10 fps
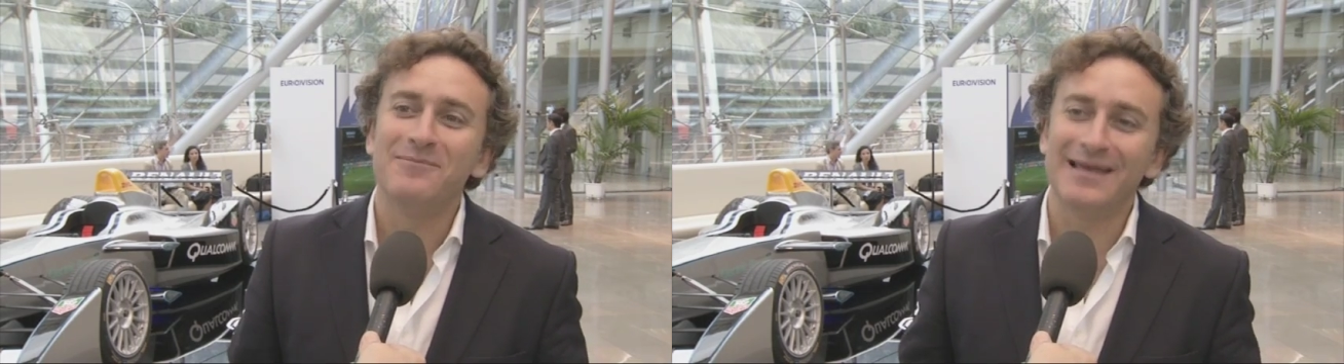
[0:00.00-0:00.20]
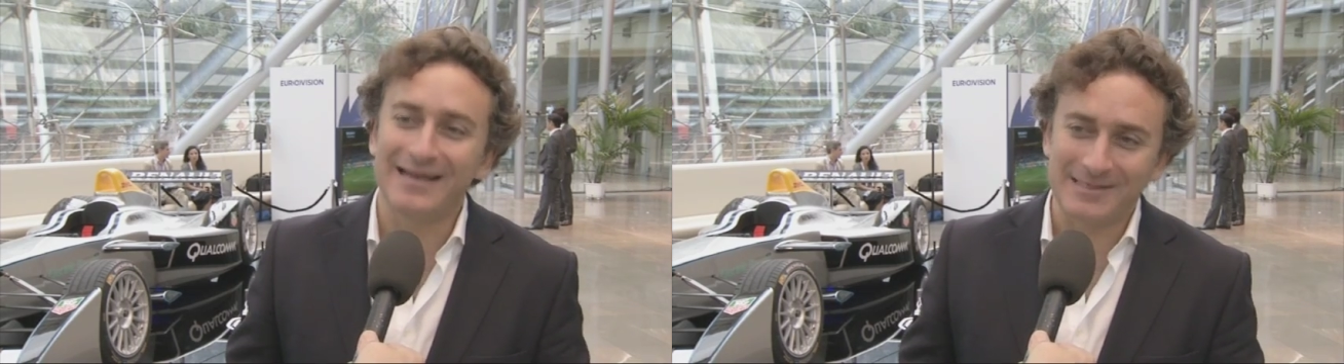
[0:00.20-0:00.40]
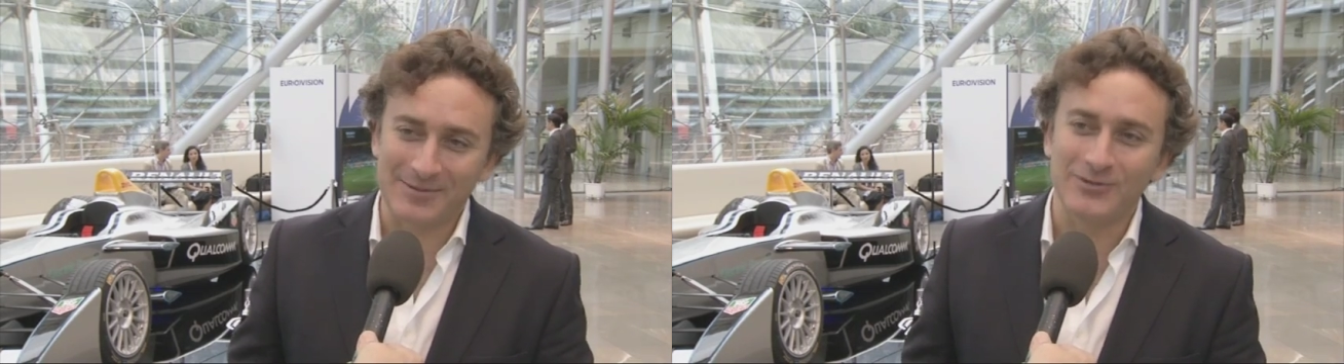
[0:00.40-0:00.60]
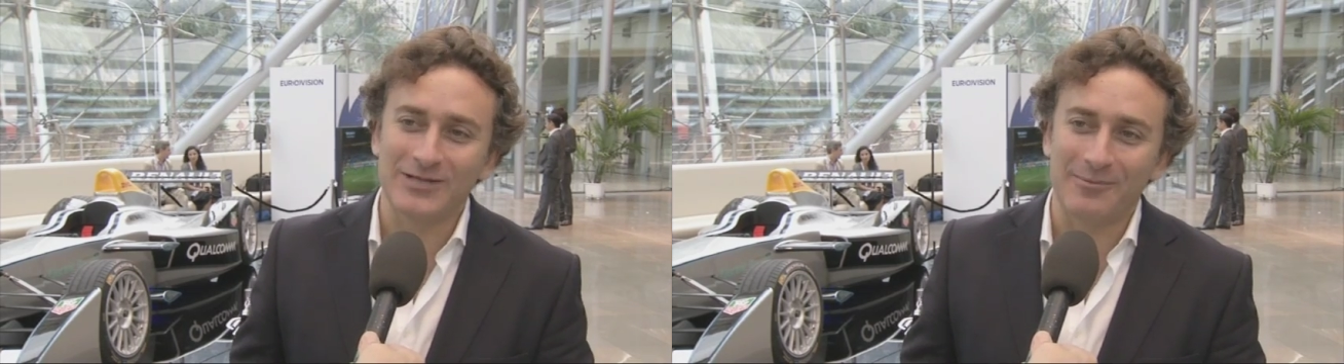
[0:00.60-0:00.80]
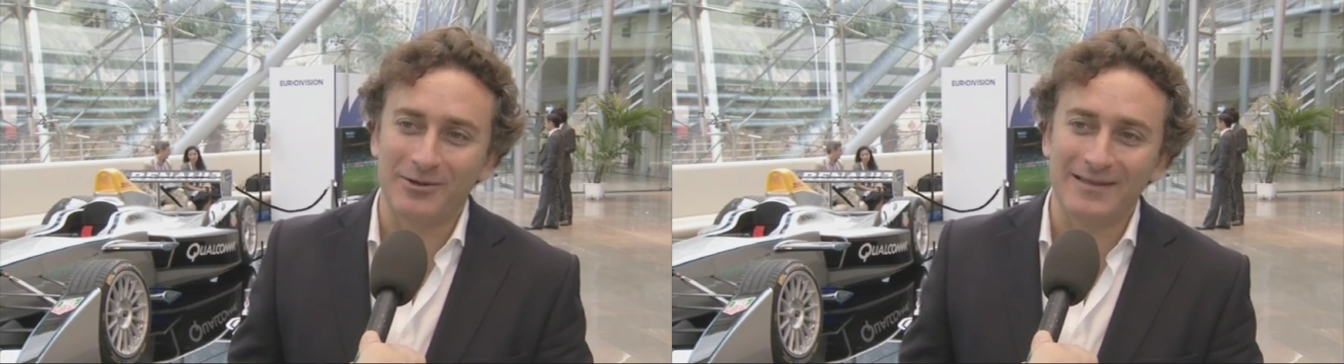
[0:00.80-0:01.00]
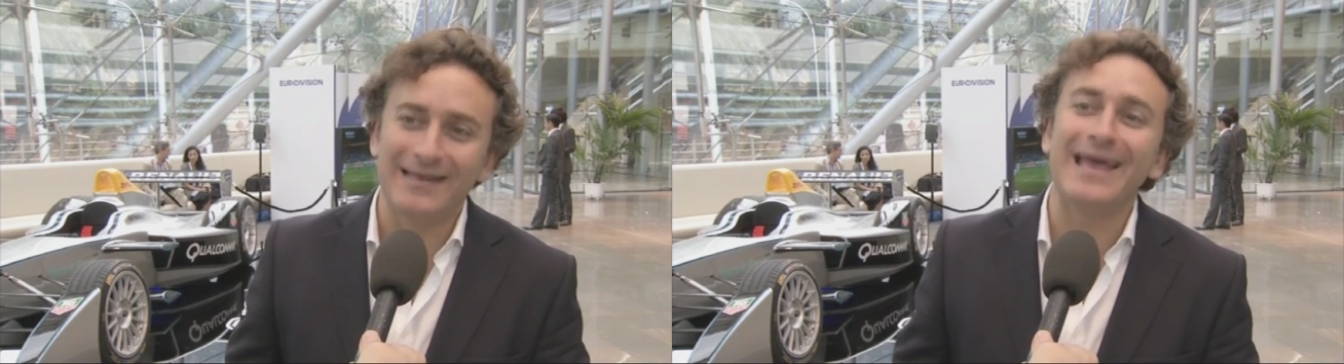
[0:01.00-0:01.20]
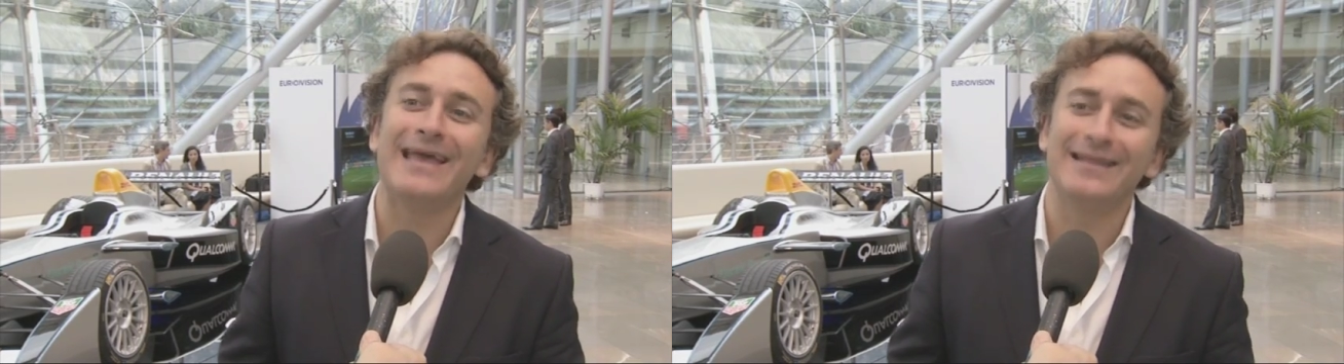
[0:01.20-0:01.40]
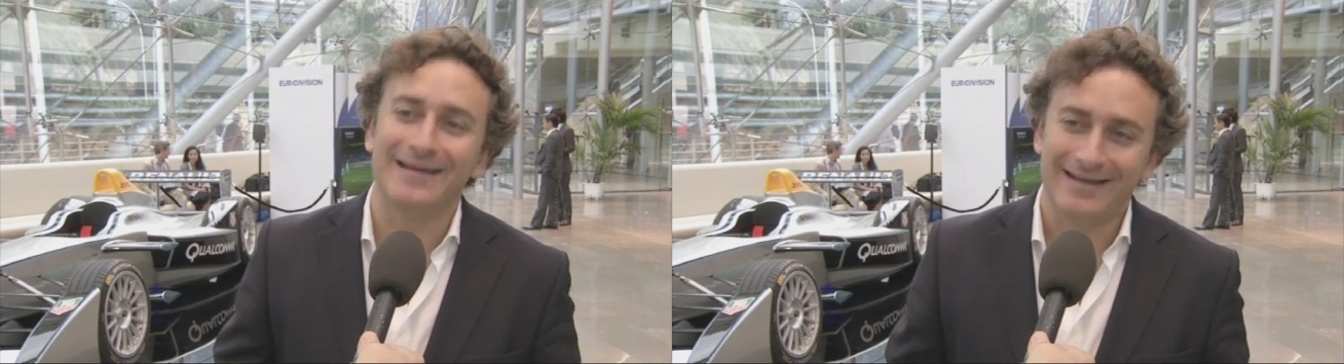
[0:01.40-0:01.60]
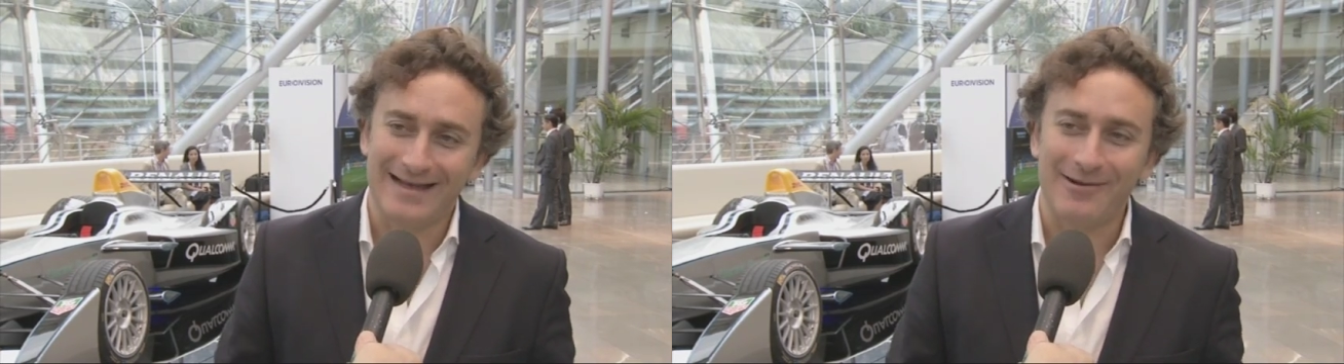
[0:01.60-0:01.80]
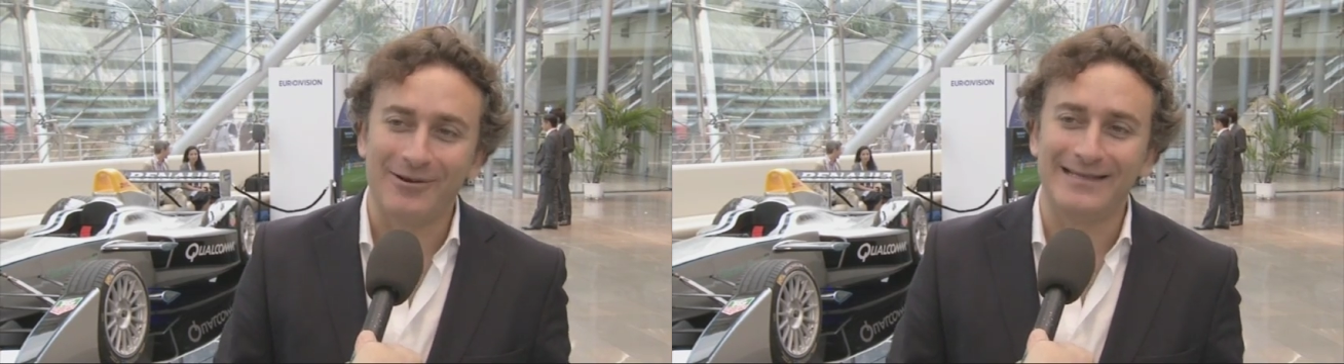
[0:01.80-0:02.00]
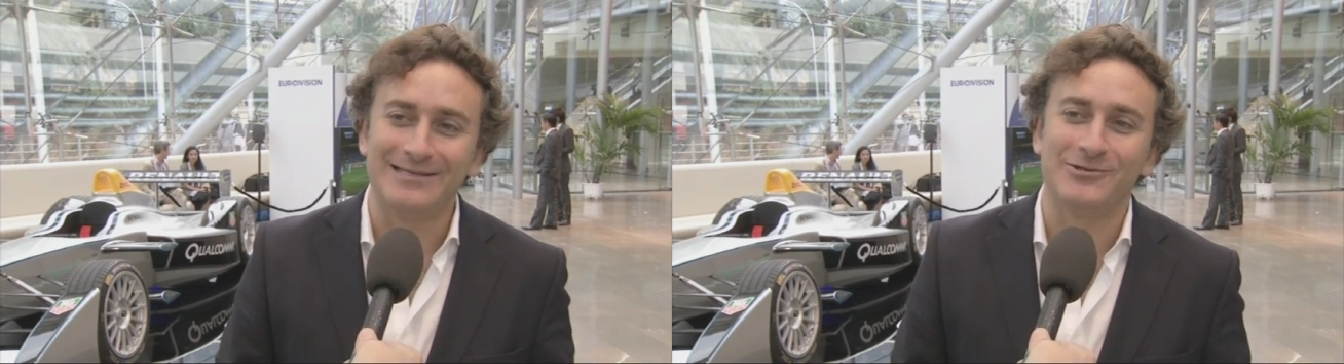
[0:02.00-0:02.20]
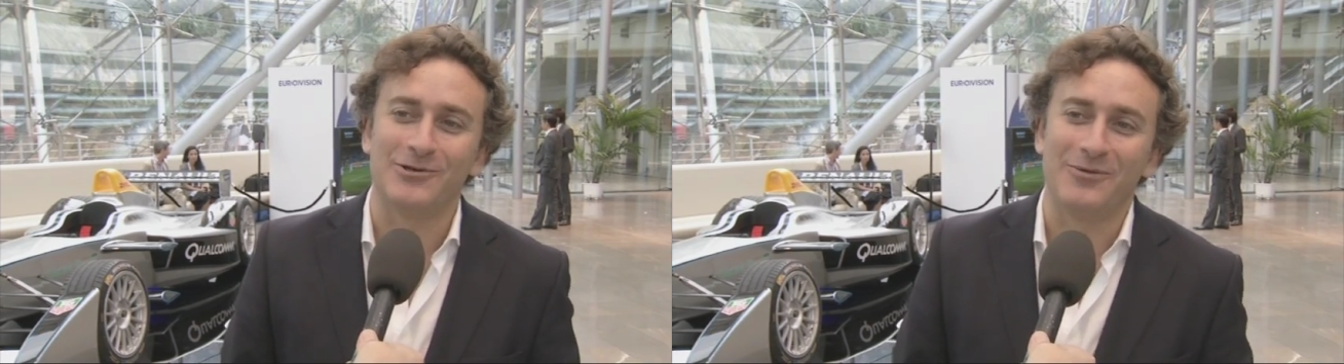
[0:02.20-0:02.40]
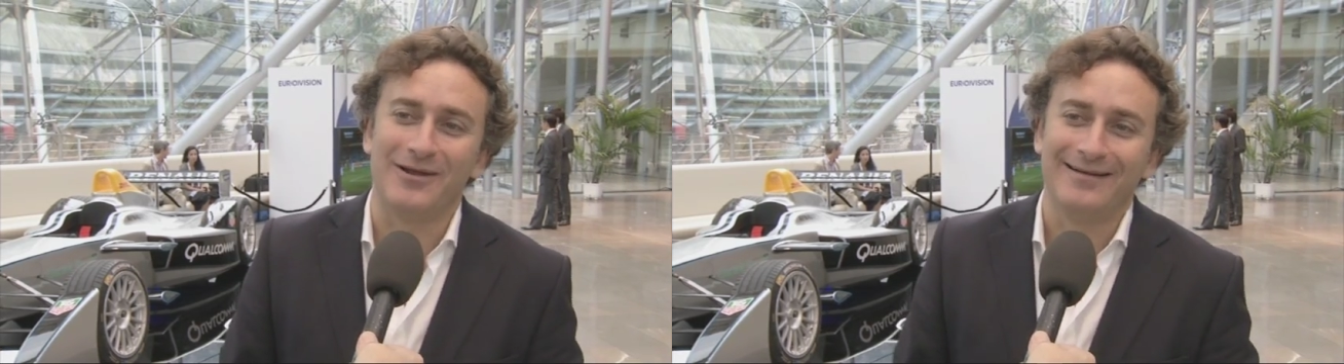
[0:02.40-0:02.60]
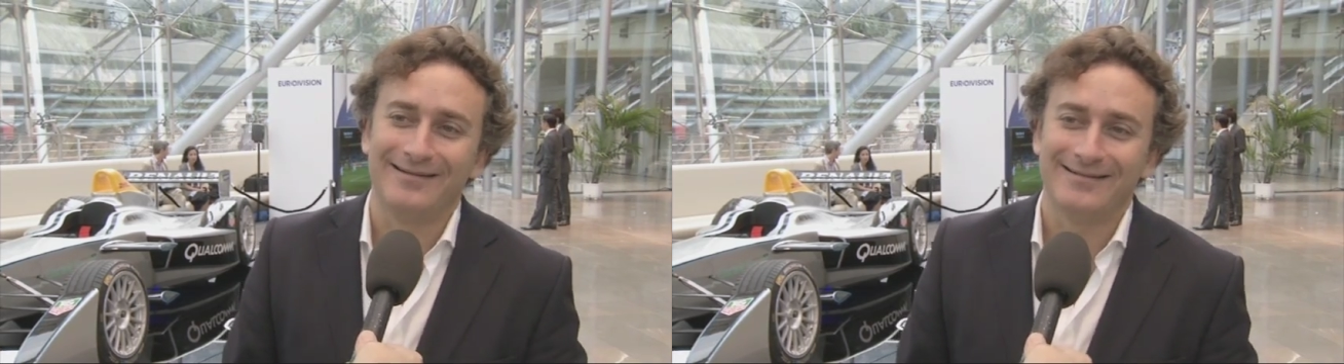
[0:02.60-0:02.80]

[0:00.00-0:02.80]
mais l'expérience de la politique aide à organiser le championnat.